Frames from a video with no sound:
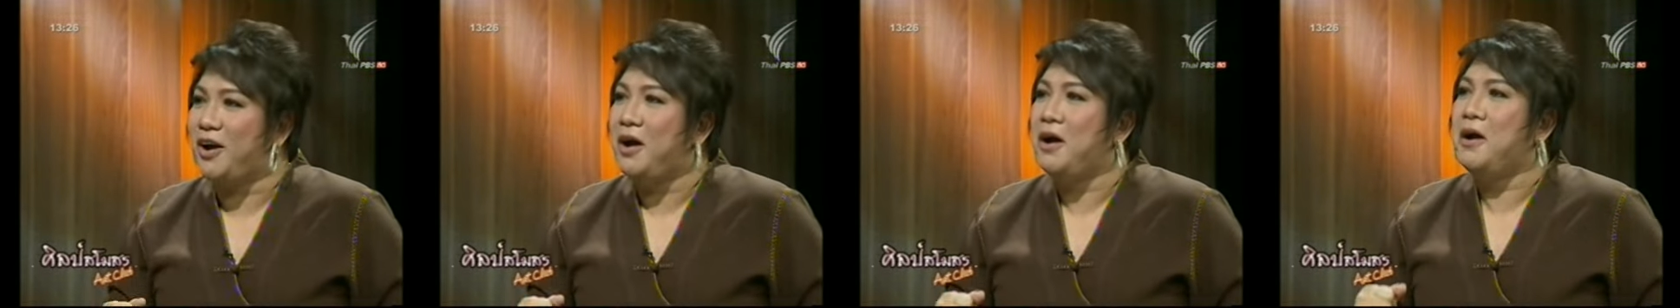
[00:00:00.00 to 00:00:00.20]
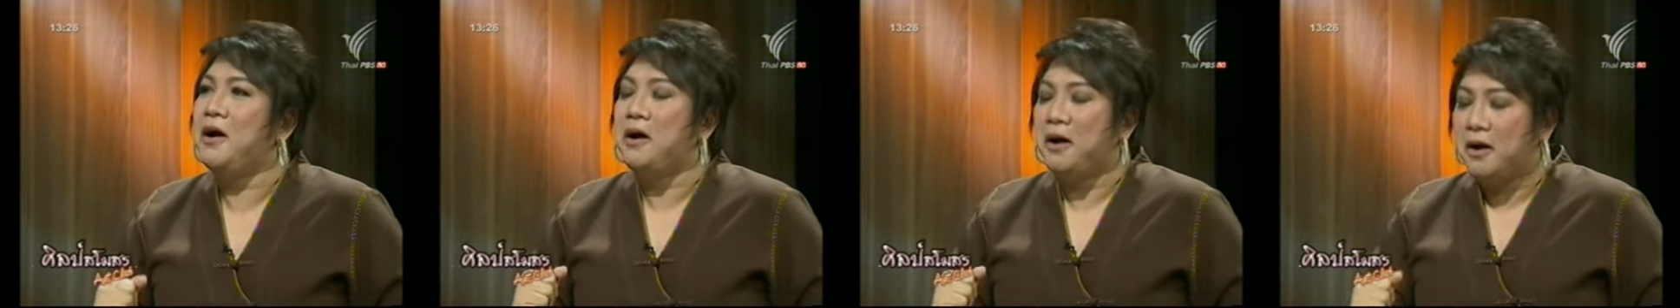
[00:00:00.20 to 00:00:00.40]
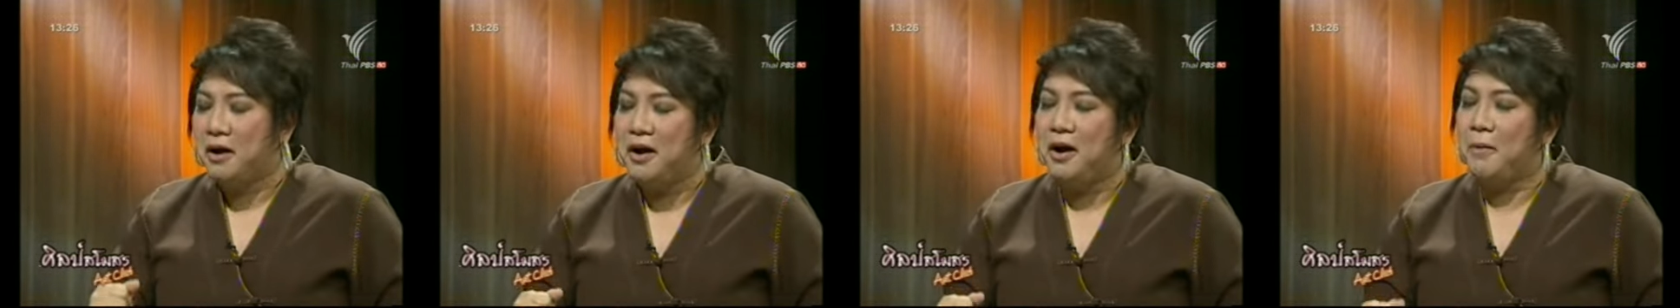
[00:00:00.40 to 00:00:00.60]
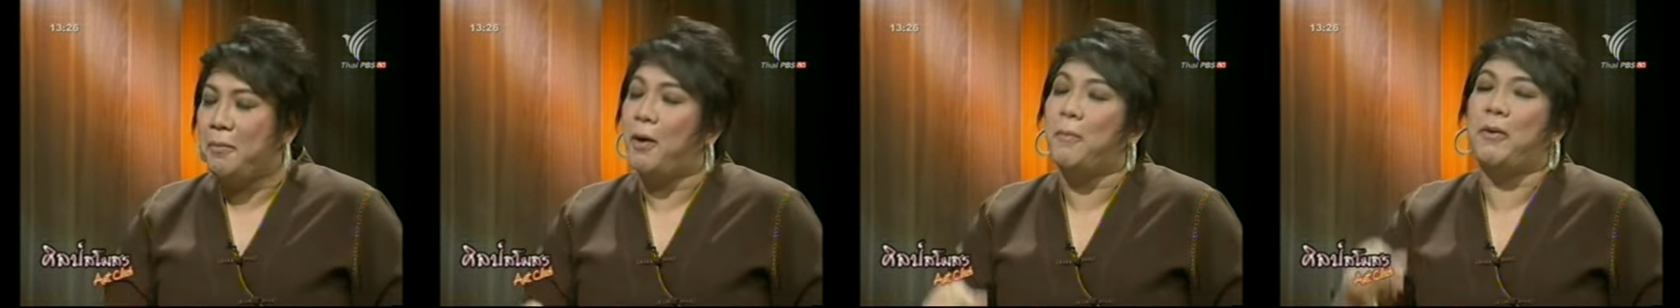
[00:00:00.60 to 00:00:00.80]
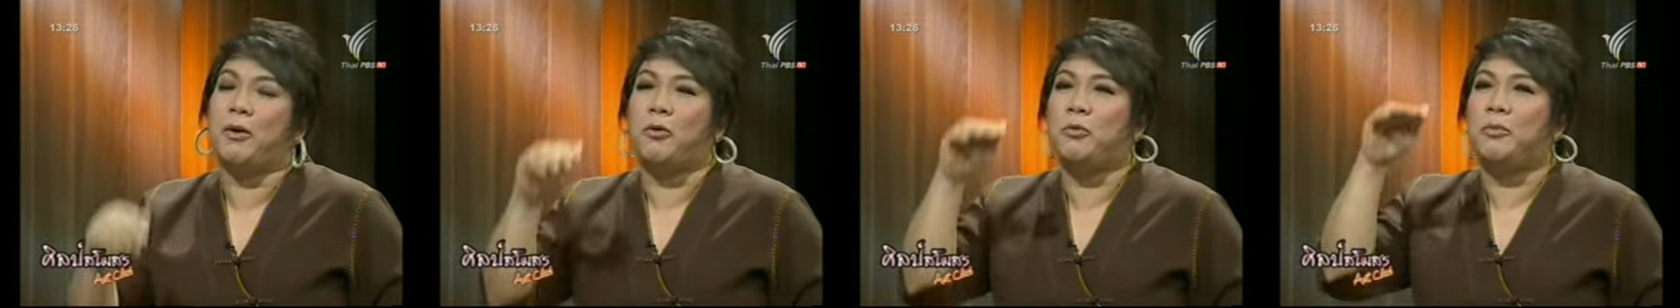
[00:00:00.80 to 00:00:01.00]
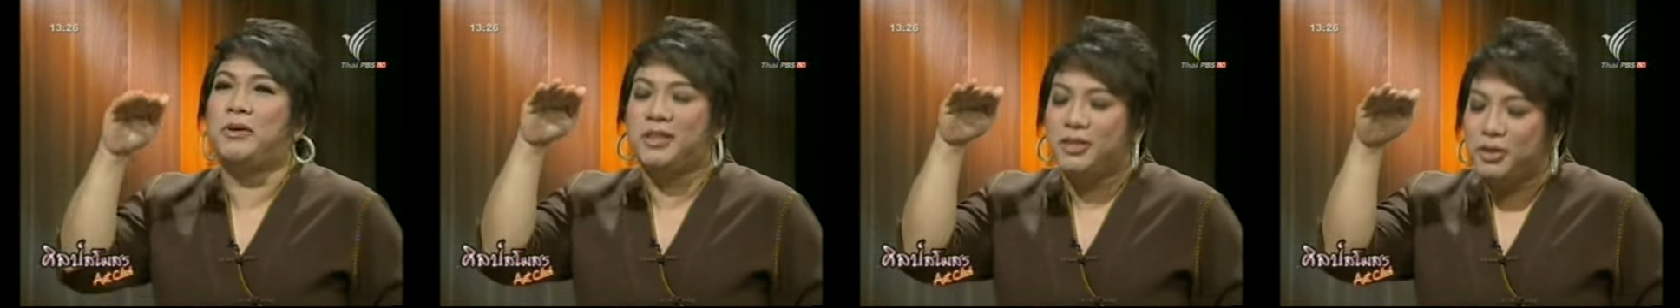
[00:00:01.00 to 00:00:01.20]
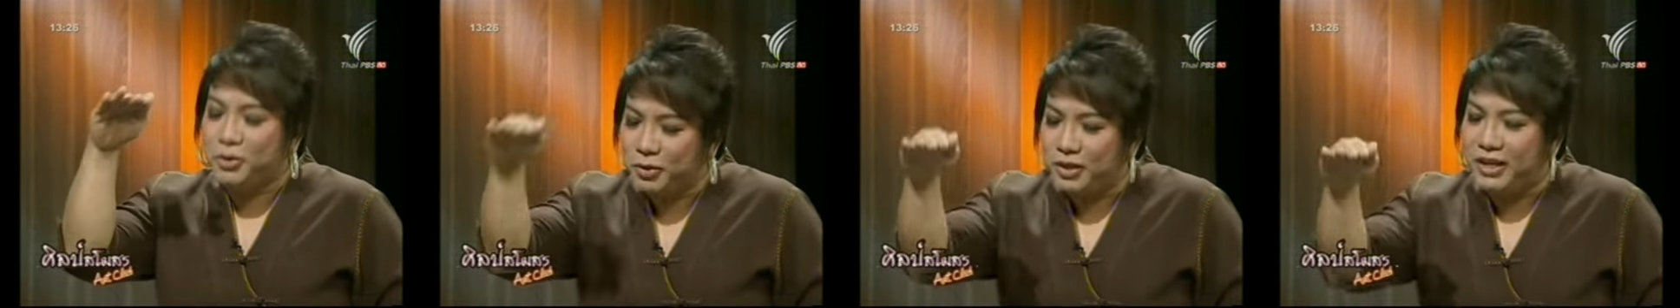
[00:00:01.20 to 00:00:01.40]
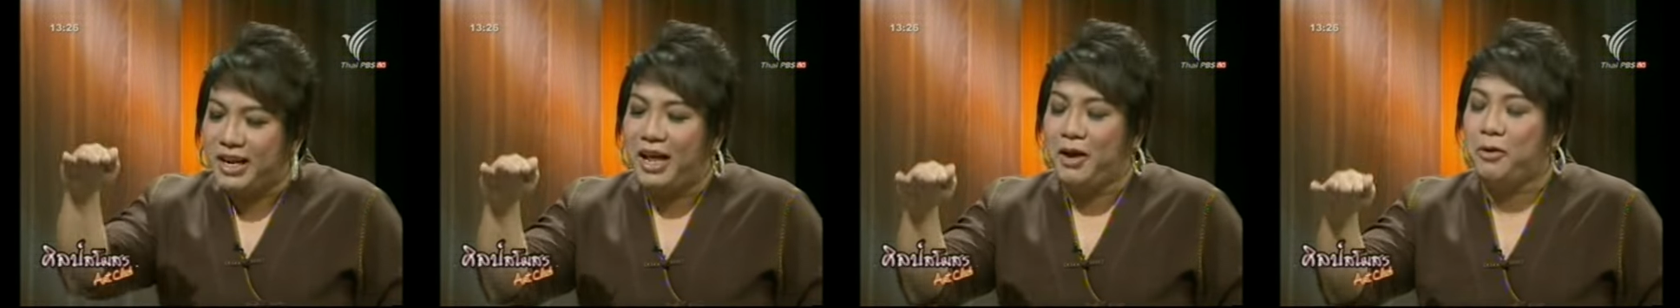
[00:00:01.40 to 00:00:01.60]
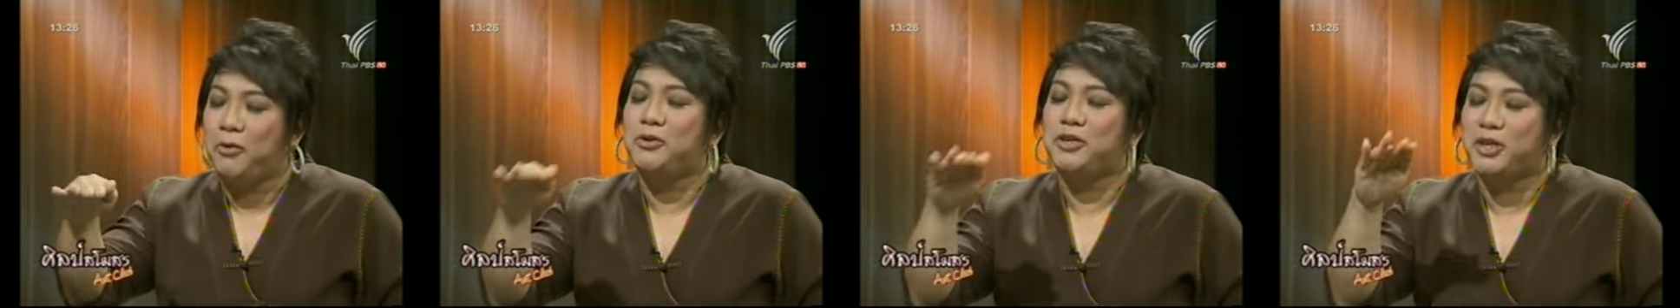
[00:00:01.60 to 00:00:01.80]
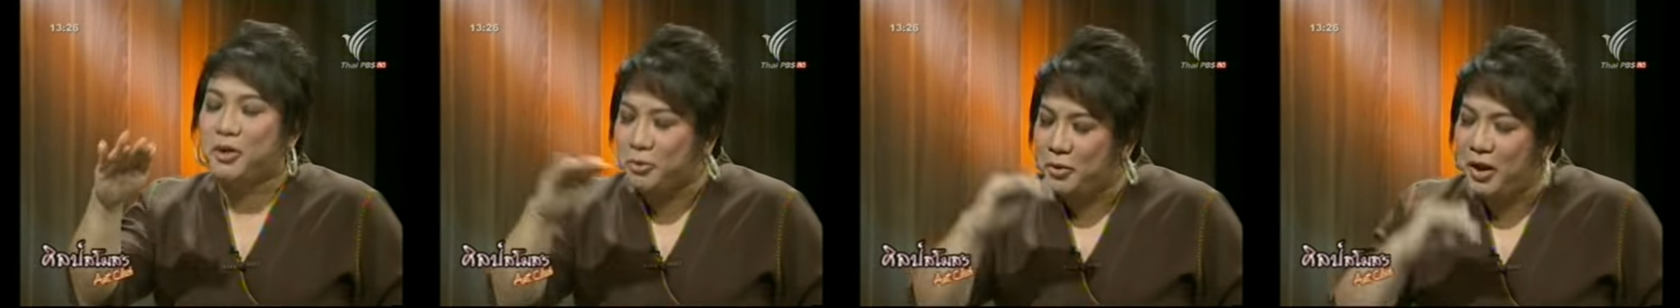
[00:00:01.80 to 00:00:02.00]
งเออพอมาคุณมาถึงจุดนี้แล้วคุณ
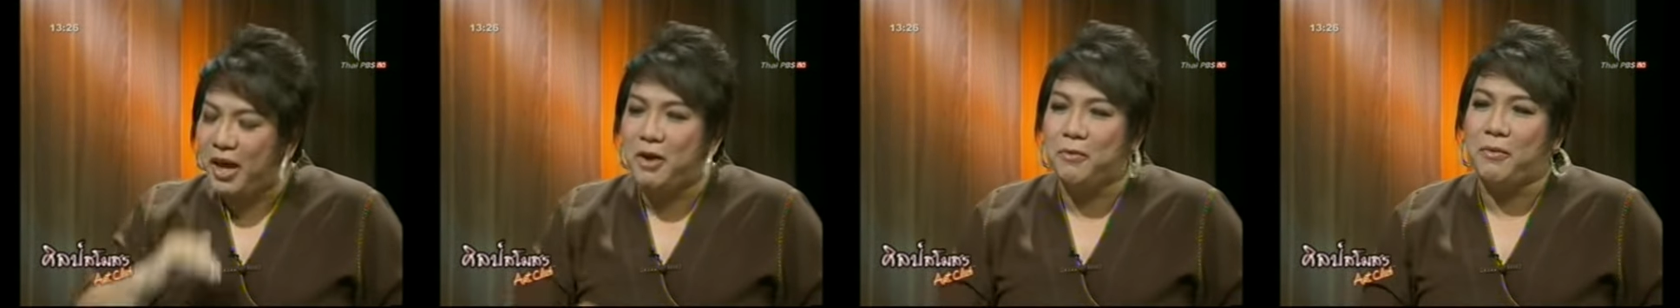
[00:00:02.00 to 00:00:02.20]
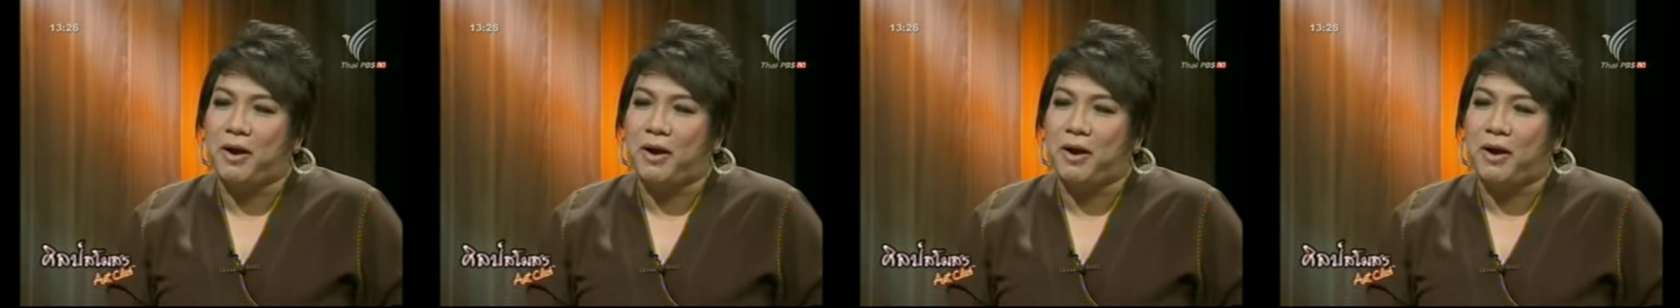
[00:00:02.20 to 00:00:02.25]
จะรู้เอง